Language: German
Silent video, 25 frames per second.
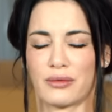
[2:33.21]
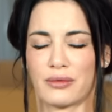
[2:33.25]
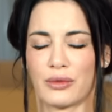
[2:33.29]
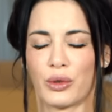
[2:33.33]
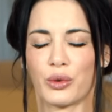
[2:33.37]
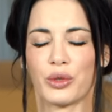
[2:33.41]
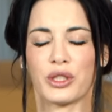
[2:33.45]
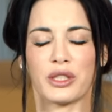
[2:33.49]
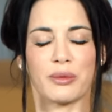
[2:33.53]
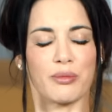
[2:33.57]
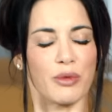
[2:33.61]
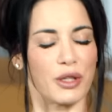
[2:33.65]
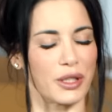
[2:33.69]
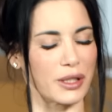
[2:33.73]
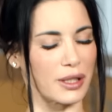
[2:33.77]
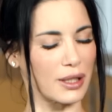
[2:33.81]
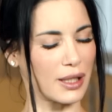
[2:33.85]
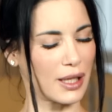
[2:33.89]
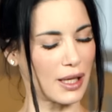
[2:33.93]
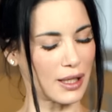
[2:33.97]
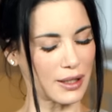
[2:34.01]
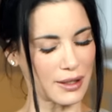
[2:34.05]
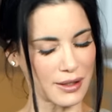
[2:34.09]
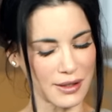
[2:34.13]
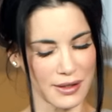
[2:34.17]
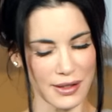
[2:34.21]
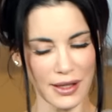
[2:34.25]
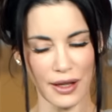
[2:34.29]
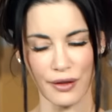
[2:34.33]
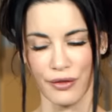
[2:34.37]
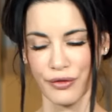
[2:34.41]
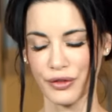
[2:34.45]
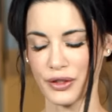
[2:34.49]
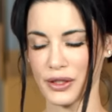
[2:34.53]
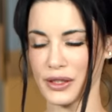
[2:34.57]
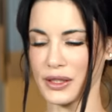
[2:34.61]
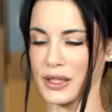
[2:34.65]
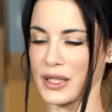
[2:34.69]
und ich möchte gerade sehr
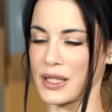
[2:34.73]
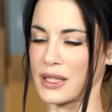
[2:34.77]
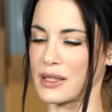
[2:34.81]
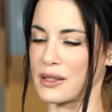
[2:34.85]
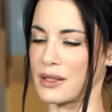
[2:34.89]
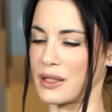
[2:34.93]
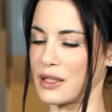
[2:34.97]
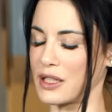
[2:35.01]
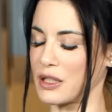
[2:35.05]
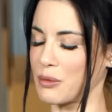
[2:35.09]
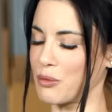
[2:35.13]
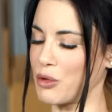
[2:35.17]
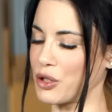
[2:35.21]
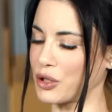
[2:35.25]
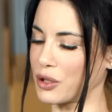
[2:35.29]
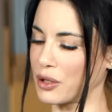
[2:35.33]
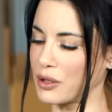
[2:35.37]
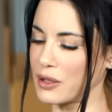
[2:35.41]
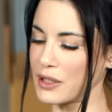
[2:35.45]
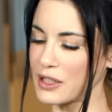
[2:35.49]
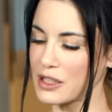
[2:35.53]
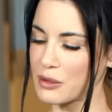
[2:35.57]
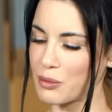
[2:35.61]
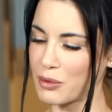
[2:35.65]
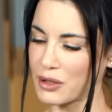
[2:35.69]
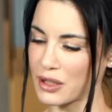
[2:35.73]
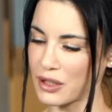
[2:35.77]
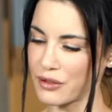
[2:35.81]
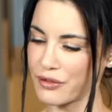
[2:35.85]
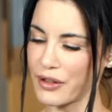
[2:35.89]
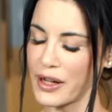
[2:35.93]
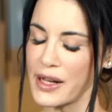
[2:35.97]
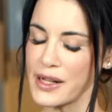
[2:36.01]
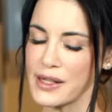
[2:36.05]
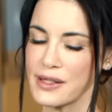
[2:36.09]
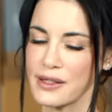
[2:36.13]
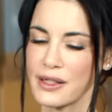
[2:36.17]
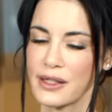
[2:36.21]
viel nicht sehen, ich möchte nichts mit
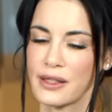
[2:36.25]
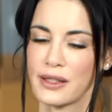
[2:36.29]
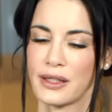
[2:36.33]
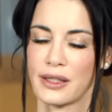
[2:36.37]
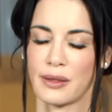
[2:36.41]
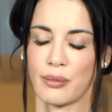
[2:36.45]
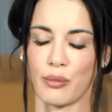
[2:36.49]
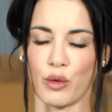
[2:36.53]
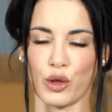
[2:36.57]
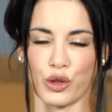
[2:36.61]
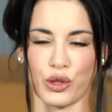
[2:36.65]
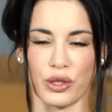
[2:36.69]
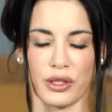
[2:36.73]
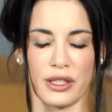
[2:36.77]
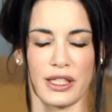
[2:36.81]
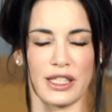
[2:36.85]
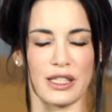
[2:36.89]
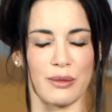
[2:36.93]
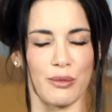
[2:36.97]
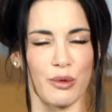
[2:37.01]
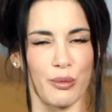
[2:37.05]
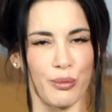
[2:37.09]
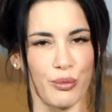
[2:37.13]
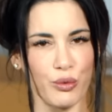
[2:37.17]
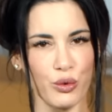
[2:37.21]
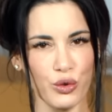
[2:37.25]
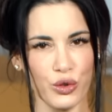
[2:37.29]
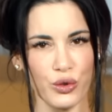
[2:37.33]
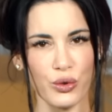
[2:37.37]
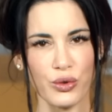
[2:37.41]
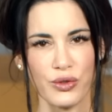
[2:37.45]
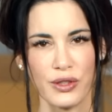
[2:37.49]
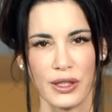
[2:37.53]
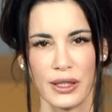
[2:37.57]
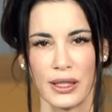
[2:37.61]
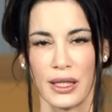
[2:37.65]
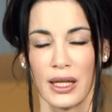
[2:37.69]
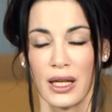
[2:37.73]
Gewalt sehen, ich möchte nichts mit Psycho
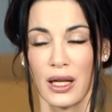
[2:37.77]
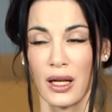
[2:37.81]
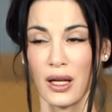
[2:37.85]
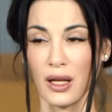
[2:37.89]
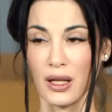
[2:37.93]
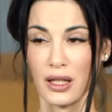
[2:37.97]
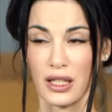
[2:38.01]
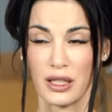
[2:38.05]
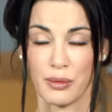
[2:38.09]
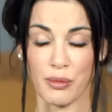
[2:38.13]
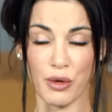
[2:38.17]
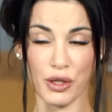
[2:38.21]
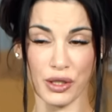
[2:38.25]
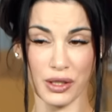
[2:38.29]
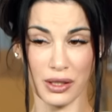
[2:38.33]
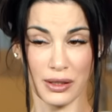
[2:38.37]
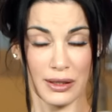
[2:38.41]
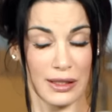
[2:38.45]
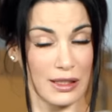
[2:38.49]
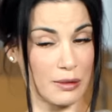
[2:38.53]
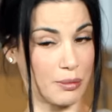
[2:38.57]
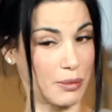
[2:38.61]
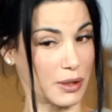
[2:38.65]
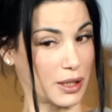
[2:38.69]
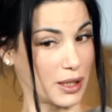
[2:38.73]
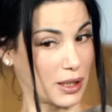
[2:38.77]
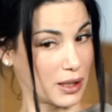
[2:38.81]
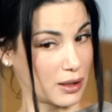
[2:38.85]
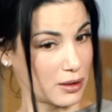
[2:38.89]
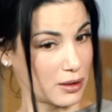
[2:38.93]
sehen, ich möchte nichts mit